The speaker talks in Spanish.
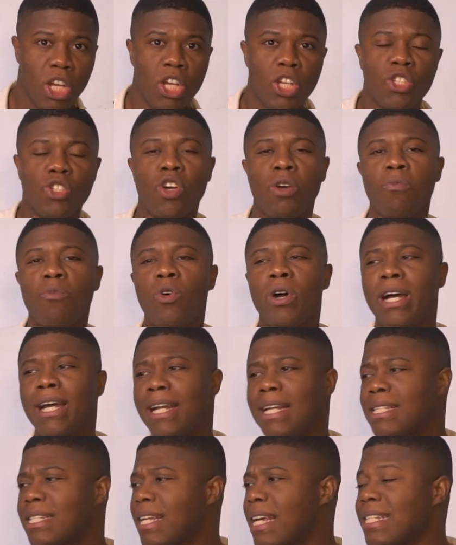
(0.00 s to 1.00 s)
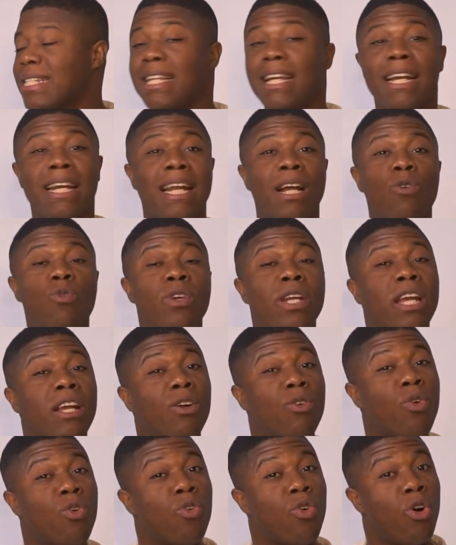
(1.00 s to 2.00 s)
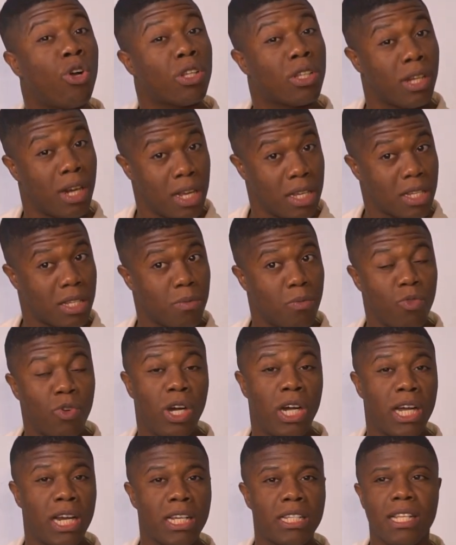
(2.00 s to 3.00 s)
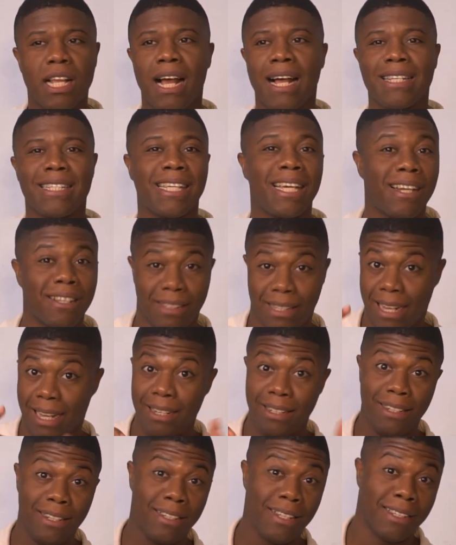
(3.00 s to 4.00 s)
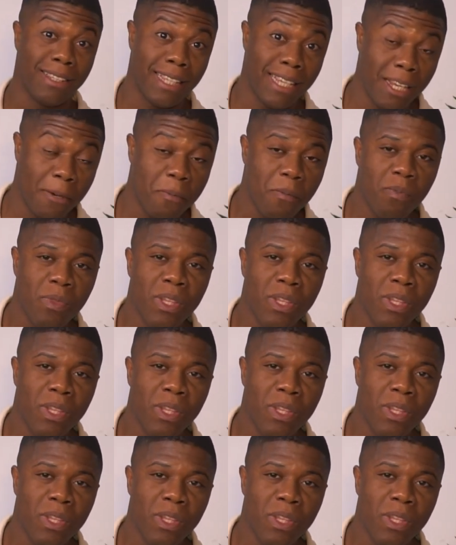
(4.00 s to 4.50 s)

Son mujeres que se reúnen con otras mujeres a hacer tal DDT.